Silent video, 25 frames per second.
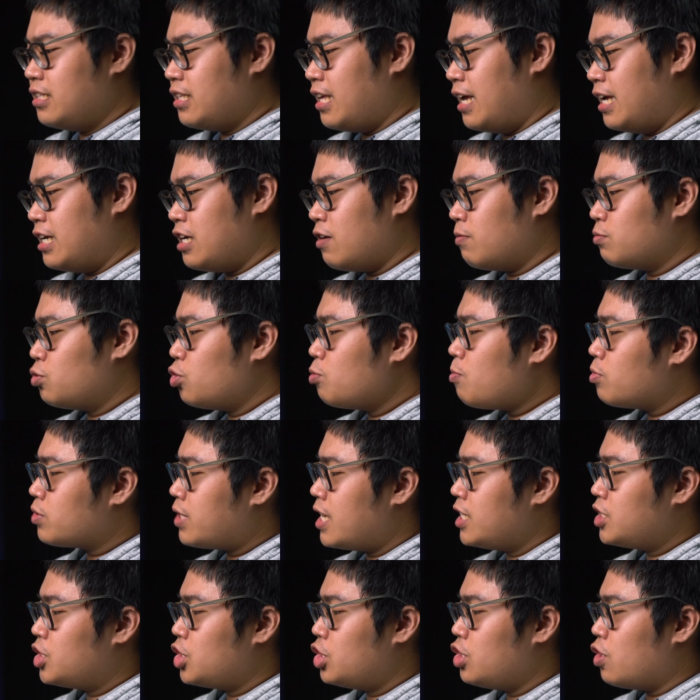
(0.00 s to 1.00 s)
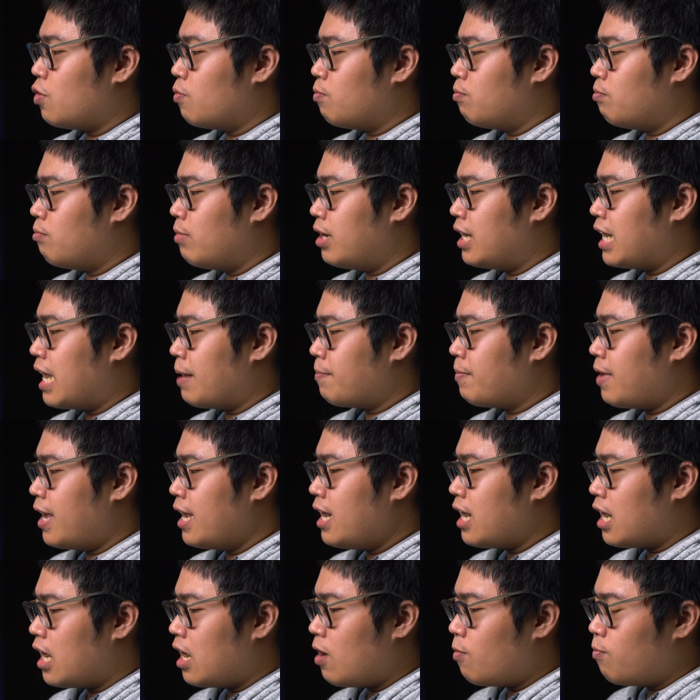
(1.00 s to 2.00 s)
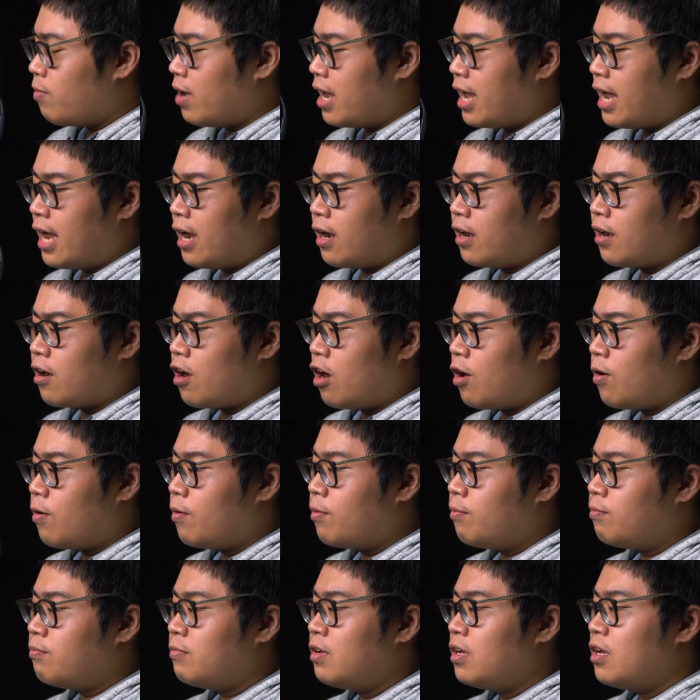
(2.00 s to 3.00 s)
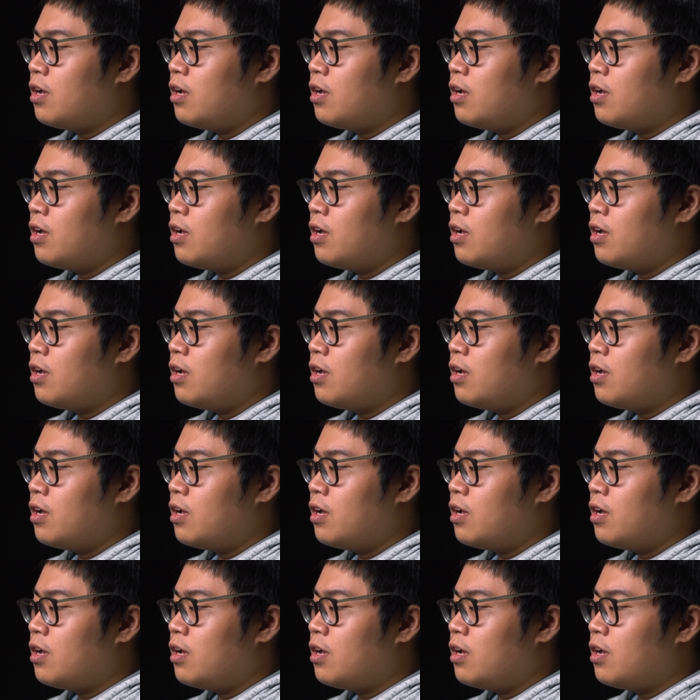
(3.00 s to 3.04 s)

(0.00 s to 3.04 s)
Thì trong suốt 1 tiếng sử dụng mình cảm thấy là không hề có